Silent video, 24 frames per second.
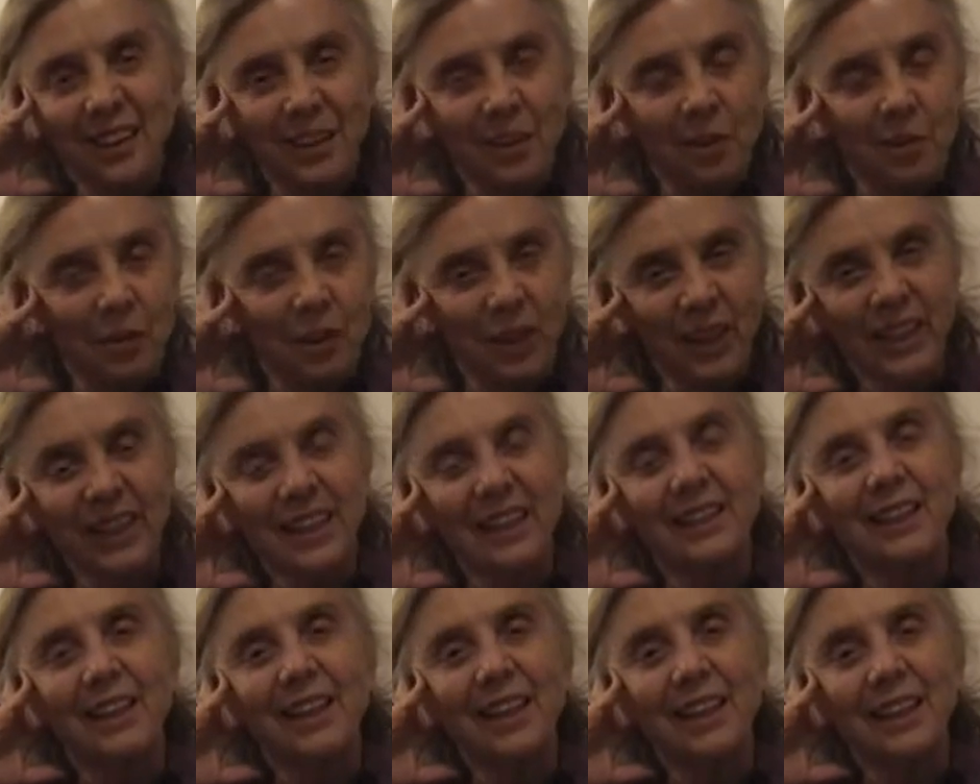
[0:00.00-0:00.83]
y luego a
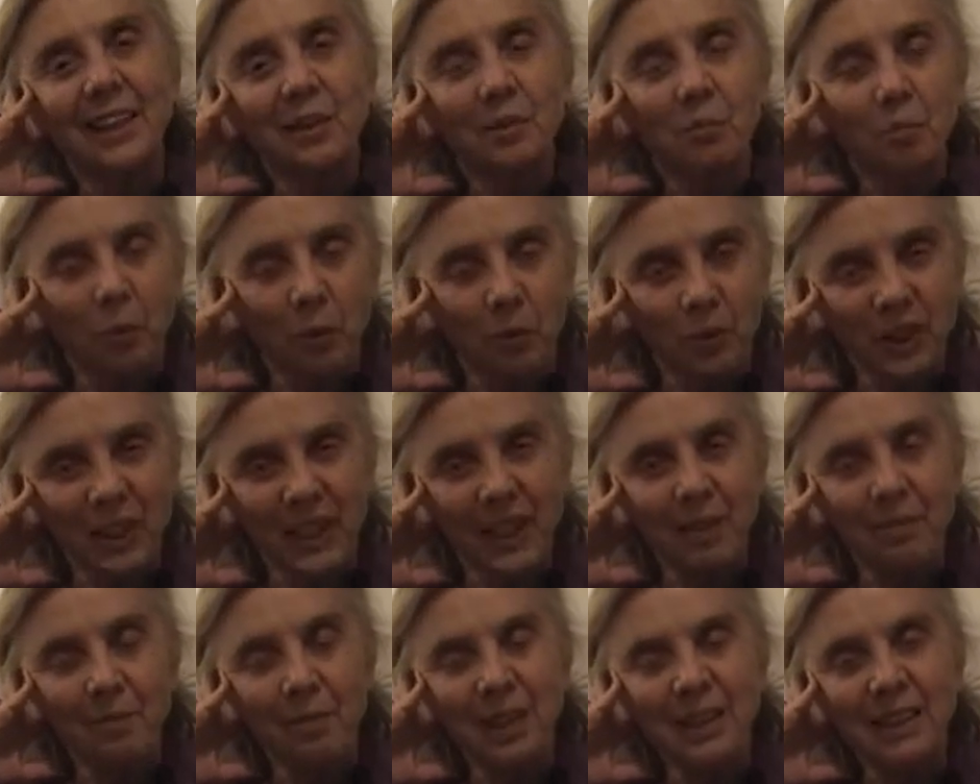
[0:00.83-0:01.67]
gente que
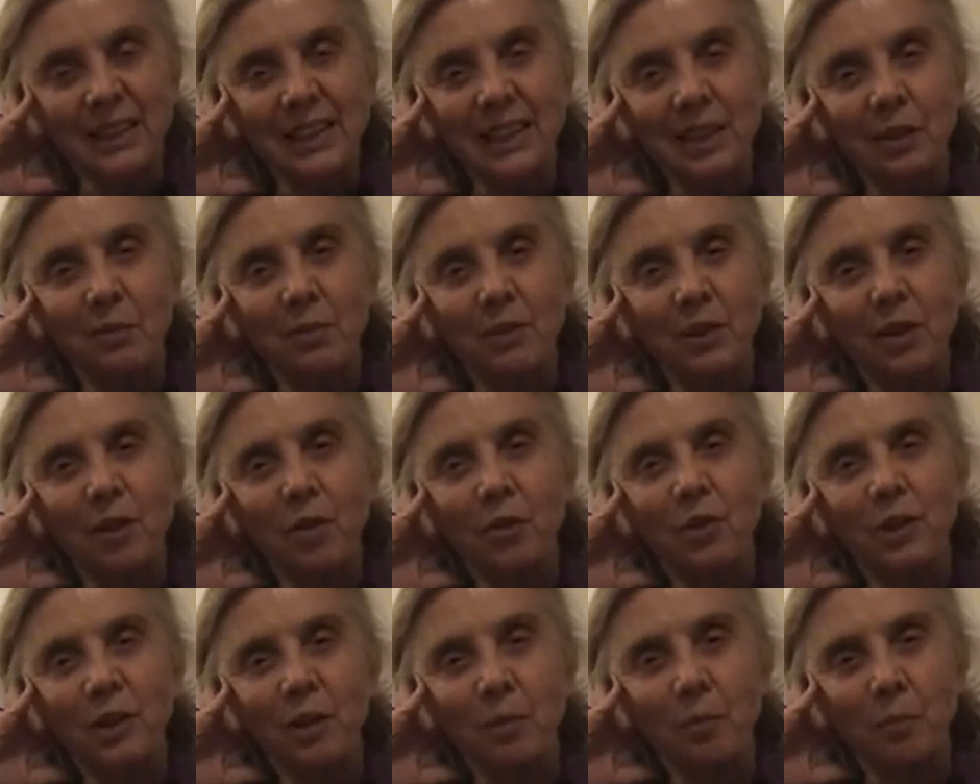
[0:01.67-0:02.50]
podría más ser mi
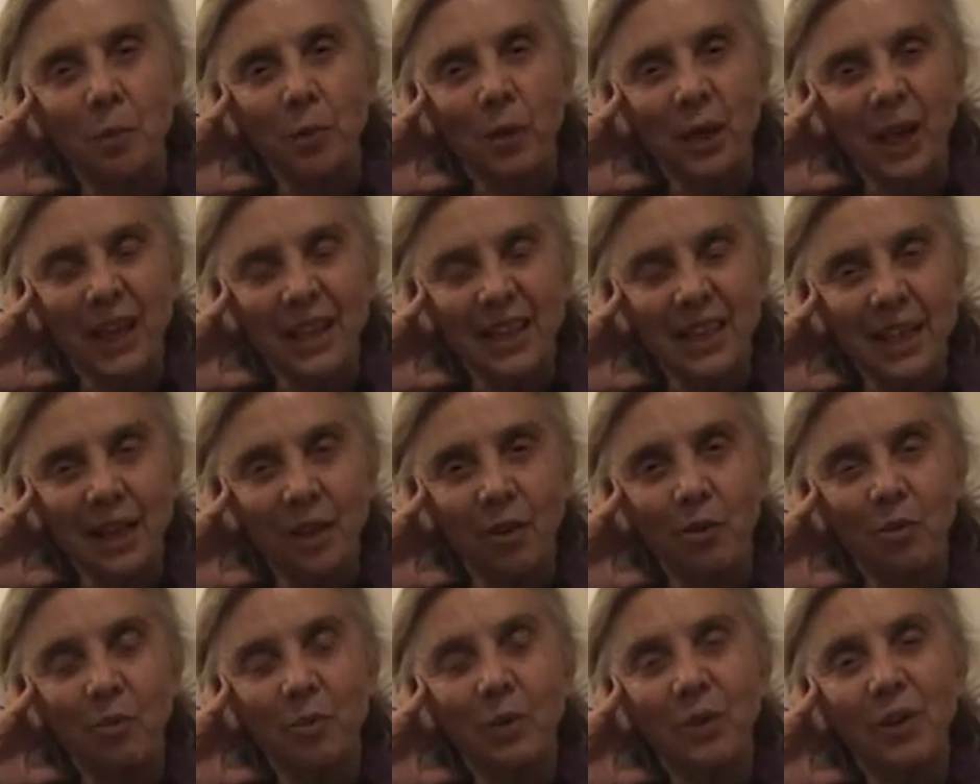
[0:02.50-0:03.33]
contemporánea
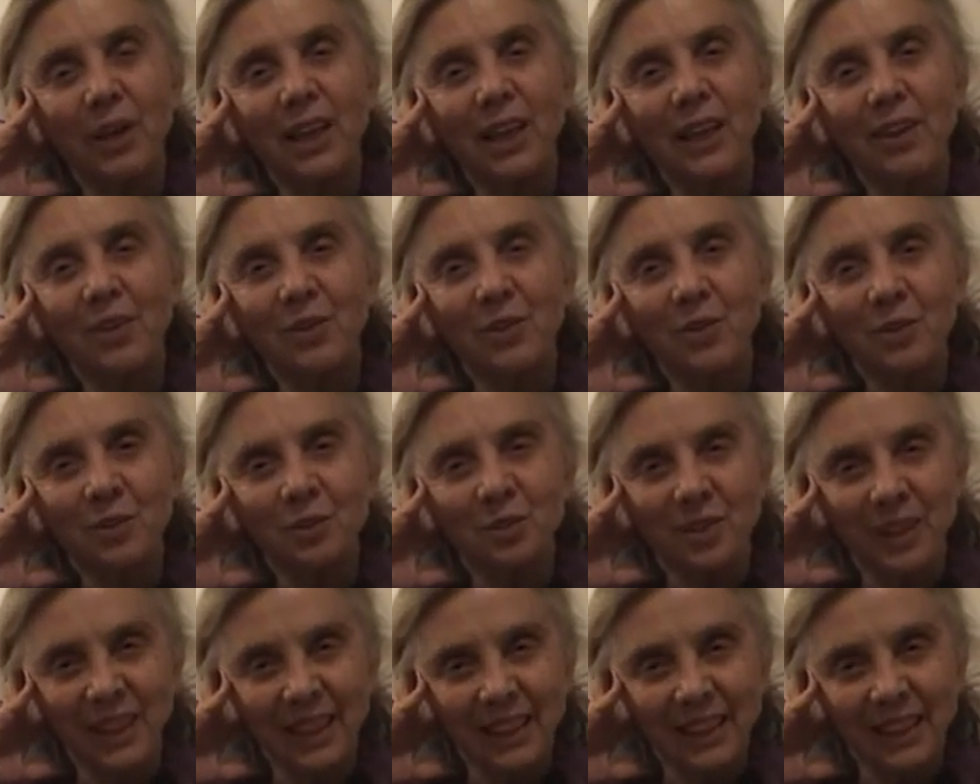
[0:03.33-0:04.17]
como Carlos
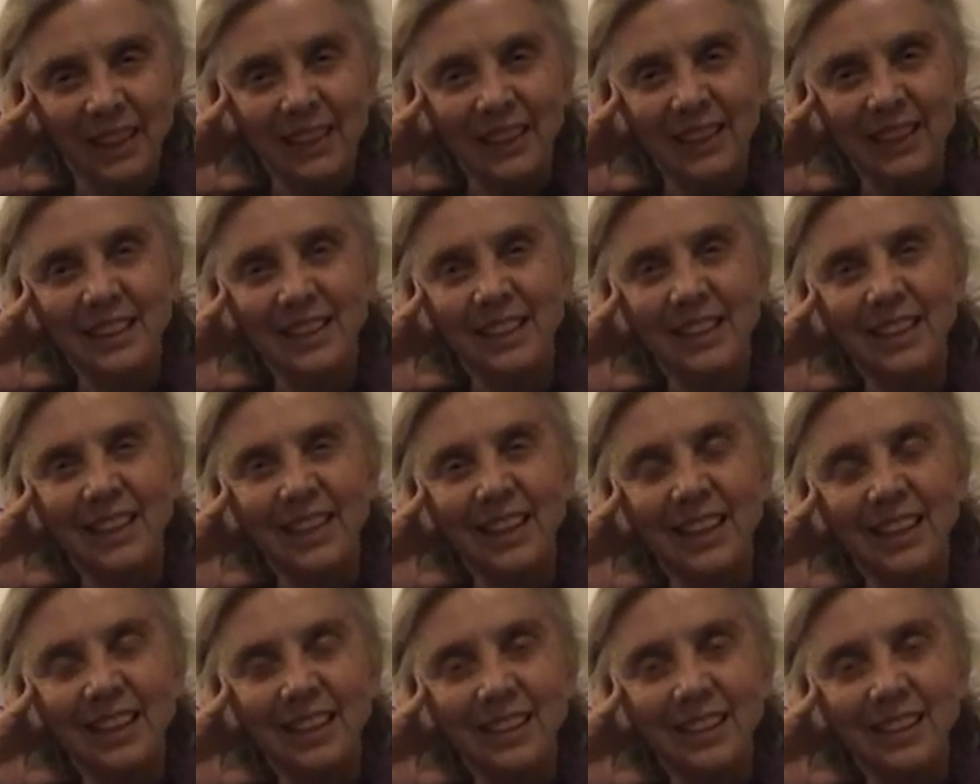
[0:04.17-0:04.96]
Fuentes y